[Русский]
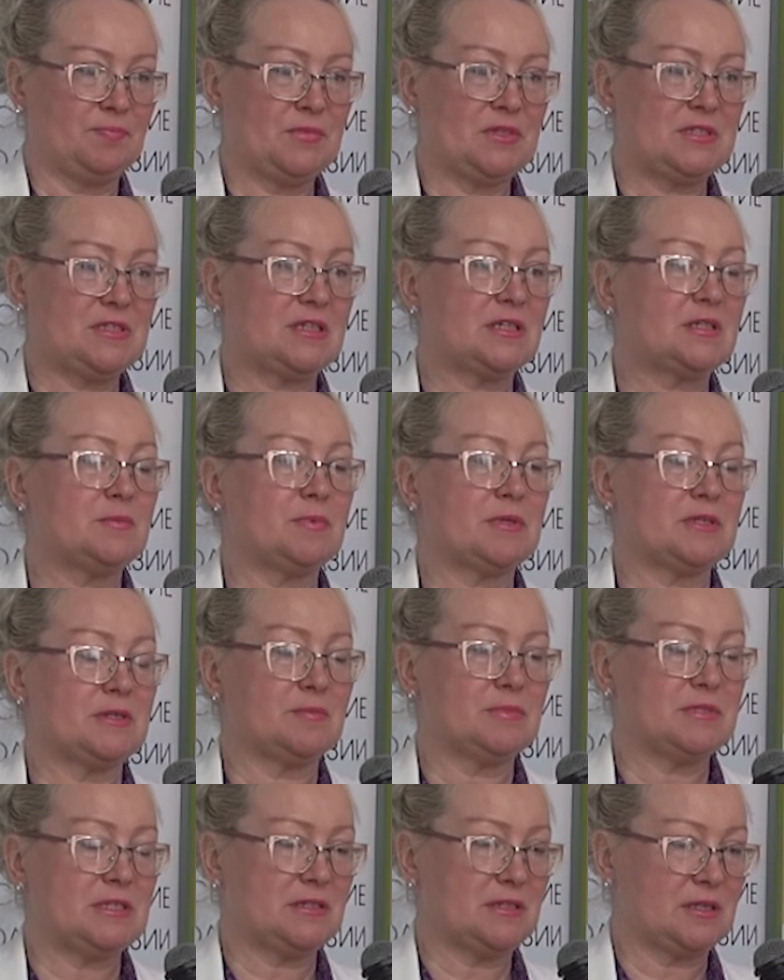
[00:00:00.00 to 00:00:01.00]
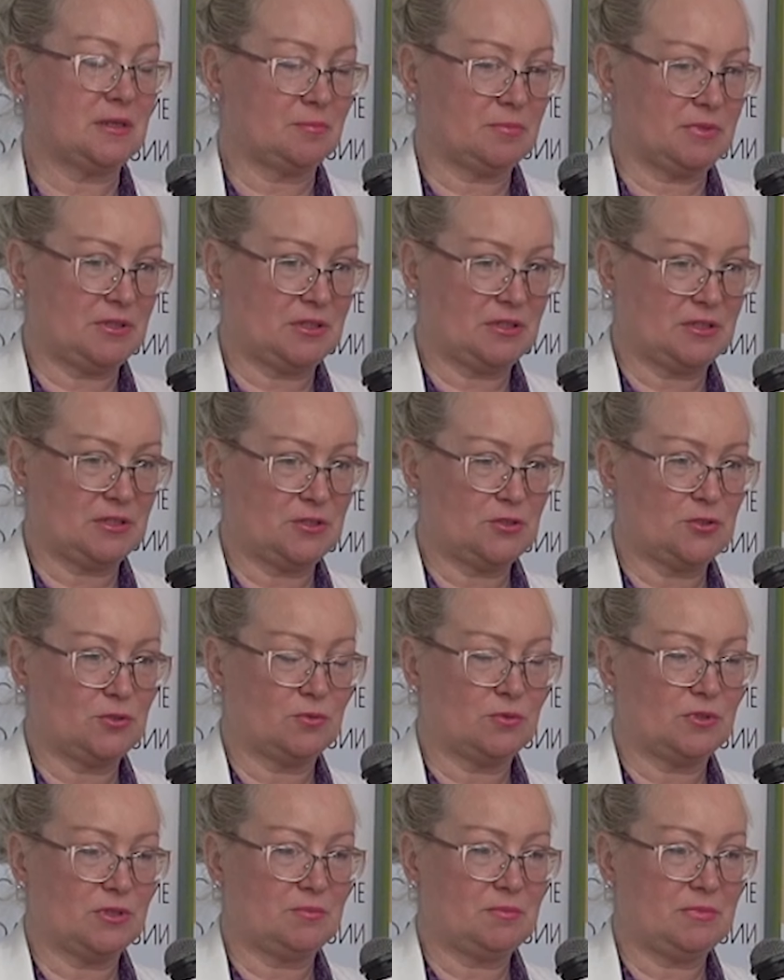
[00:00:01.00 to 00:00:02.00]
с экспертным центром по
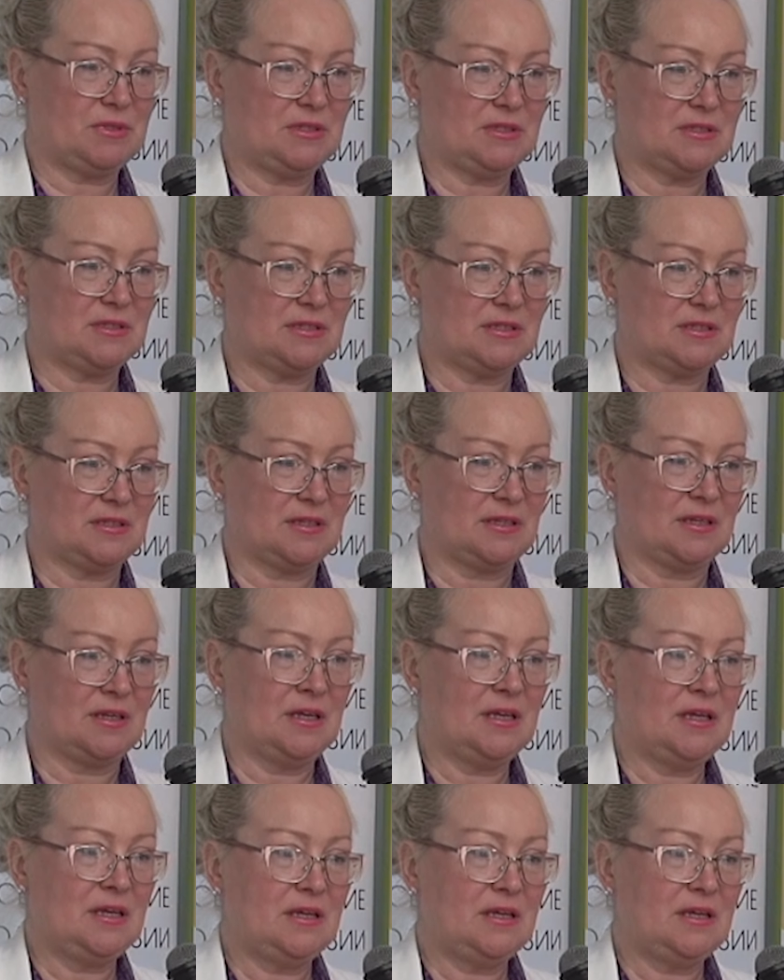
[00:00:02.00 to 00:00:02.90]
традиционной медицины.